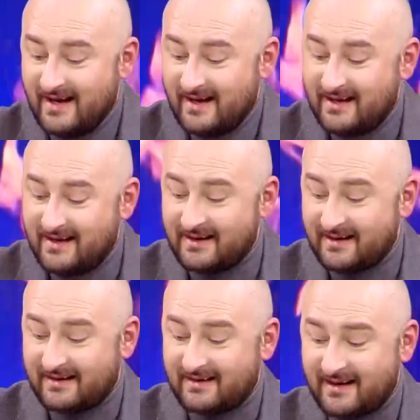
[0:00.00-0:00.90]
А,
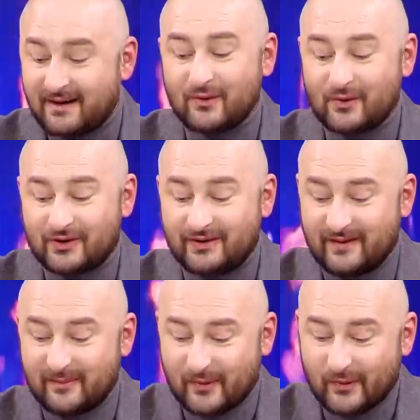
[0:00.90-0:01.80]
хороший
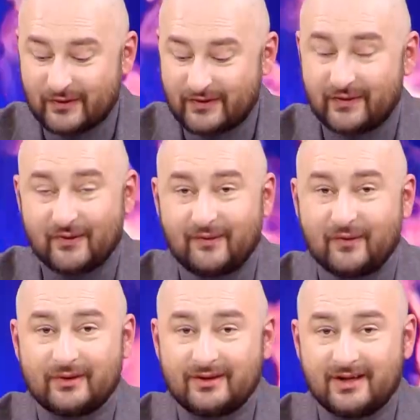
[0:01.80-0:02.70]
вопрос, но
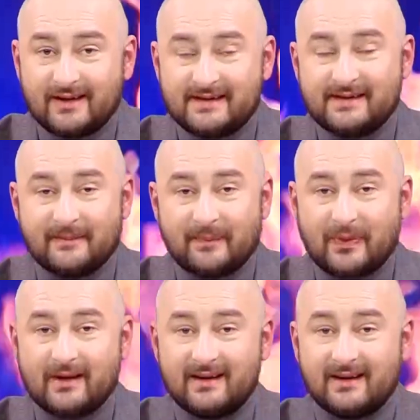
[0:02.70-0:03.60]
вот сейчас
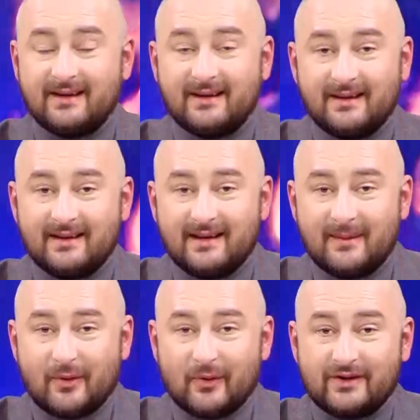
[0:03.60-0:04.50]
э,
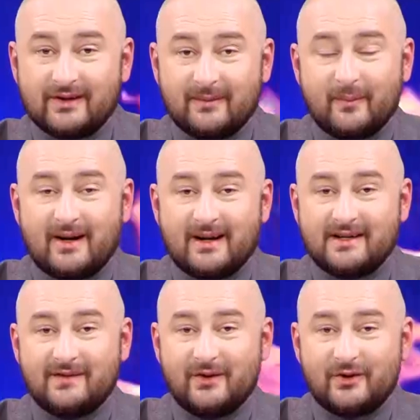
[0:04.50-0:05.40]
опросы
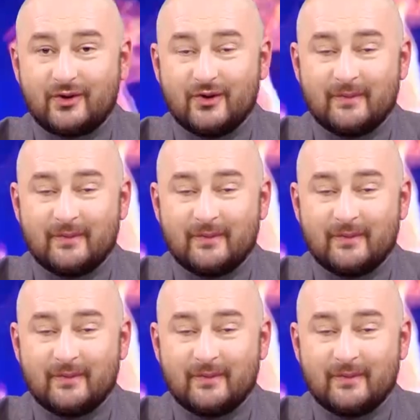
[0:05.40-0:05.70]
показывают, что